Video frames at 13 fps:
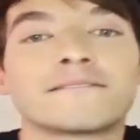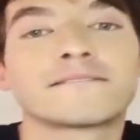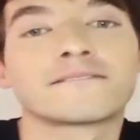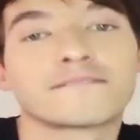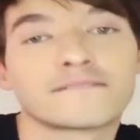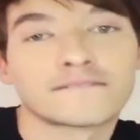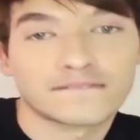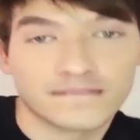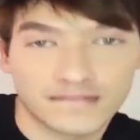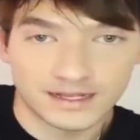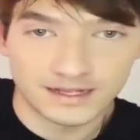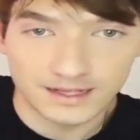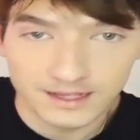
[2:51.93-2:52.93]
Y en esa
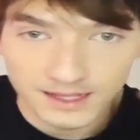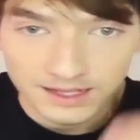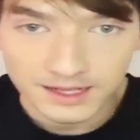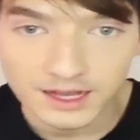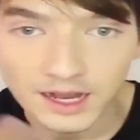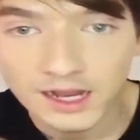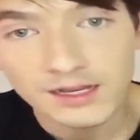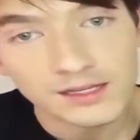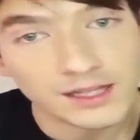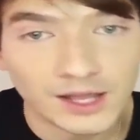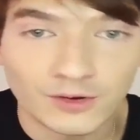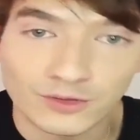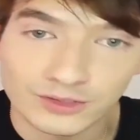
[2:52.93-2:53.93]
conversación el
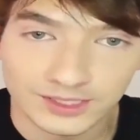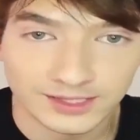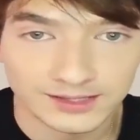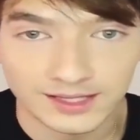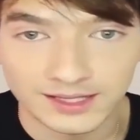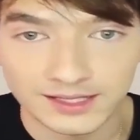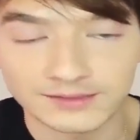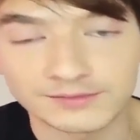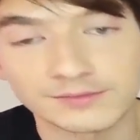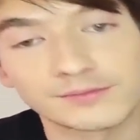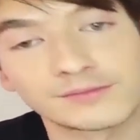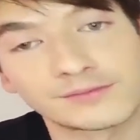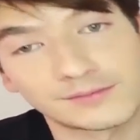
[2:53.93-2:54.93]
actor Juan Manuel Restrepo
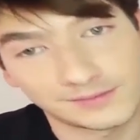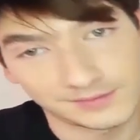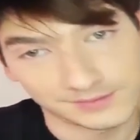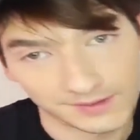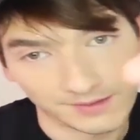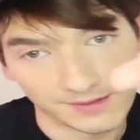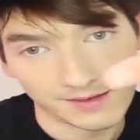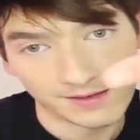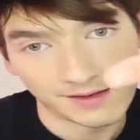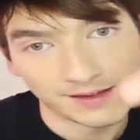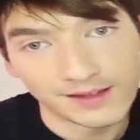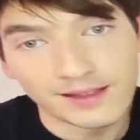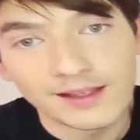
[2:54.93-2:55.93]
se encontraba en
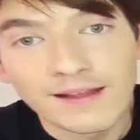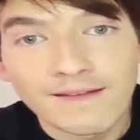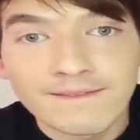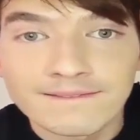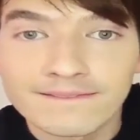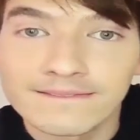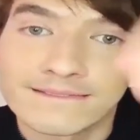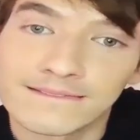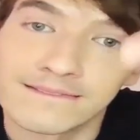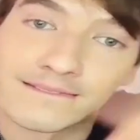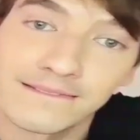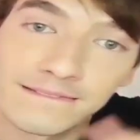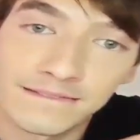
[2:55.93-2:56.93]
Miami en las
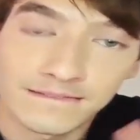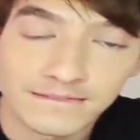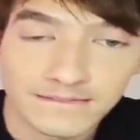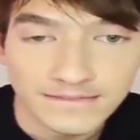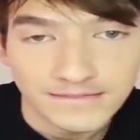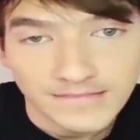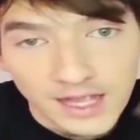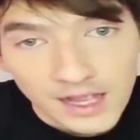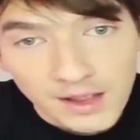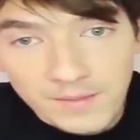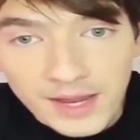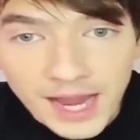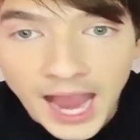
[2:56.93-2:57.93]
oficinas de Telemundo.
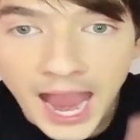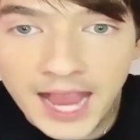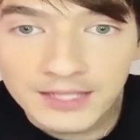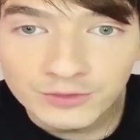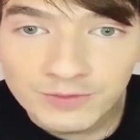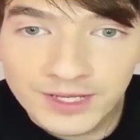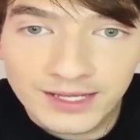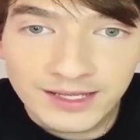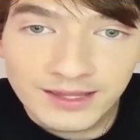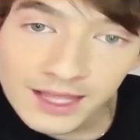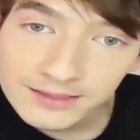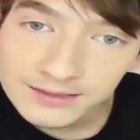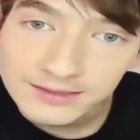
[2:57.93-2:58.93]
Y es donde ahí
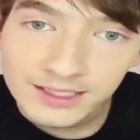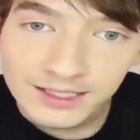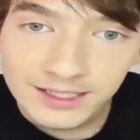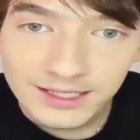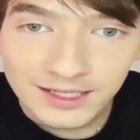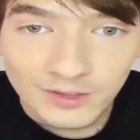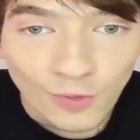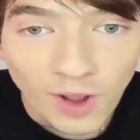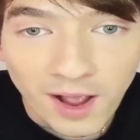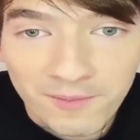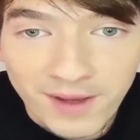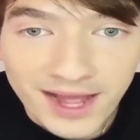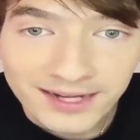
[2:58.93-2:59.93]
el dicho actor
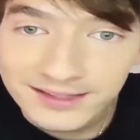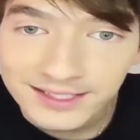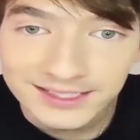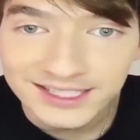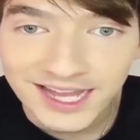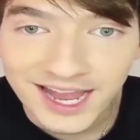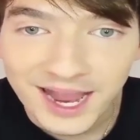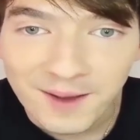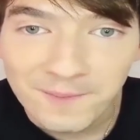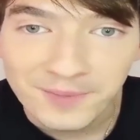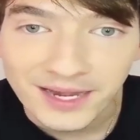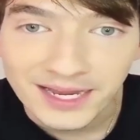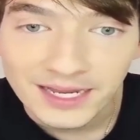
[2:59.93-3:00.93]
Carlos Torres le
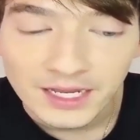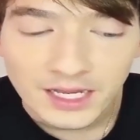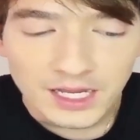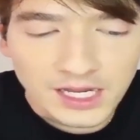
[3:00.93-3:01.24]
dice que